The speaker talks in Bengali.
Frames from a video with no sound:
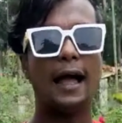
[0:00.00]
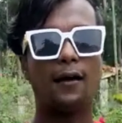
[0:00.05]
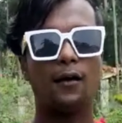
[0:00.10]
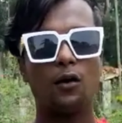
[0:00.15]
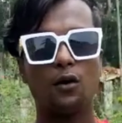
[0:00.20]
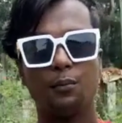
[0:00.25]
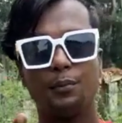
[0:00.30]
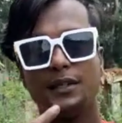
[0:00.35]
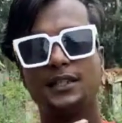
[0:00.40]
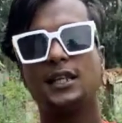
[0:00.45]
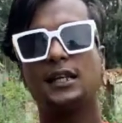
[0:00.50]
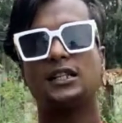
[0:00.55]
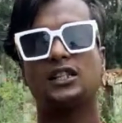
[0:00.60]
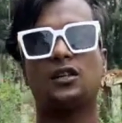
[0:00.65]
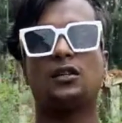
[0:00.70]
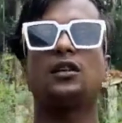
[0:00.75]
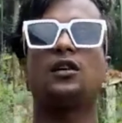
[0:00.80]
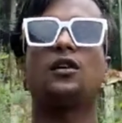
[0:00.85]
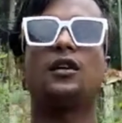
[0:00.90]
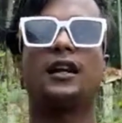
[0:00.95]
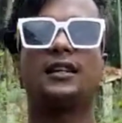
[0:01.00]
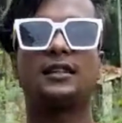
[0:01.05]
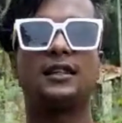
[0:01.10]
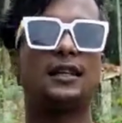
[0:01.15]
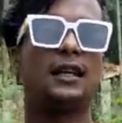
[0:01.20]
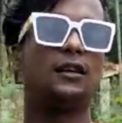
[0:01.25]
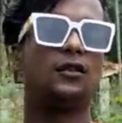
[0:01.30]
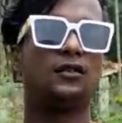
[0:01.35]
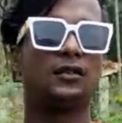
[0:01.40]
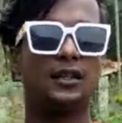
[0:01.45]
এখন মিশা সদগরের একটা
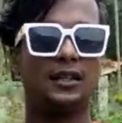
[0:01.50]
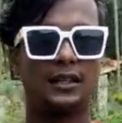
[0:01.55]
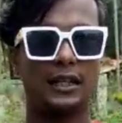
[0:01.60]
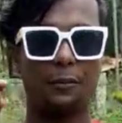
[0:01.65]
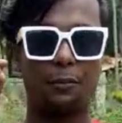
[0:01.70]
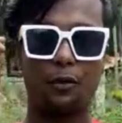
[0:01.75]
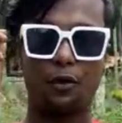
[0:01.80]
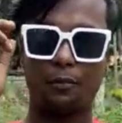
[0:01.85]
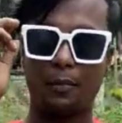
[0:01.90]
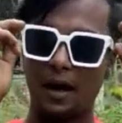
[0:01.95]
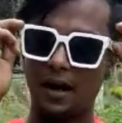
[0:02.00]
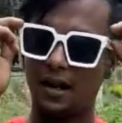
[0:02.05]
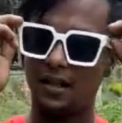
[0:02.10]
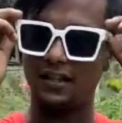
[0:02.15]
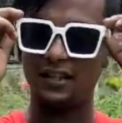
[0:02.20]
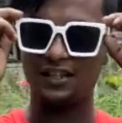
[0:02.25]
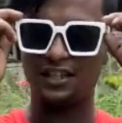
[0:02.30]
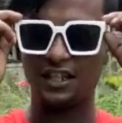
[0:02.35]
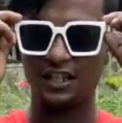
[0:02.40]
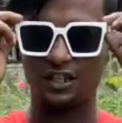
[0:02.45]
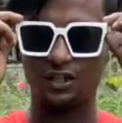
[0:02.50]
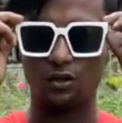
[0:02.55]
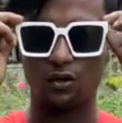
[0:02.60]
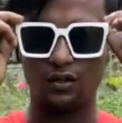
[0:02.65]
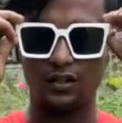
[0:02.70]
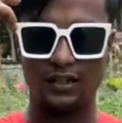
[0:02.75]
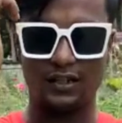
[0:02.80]
ডায়লগ দিই তারপরে মান্না দিয়ে শেষ করে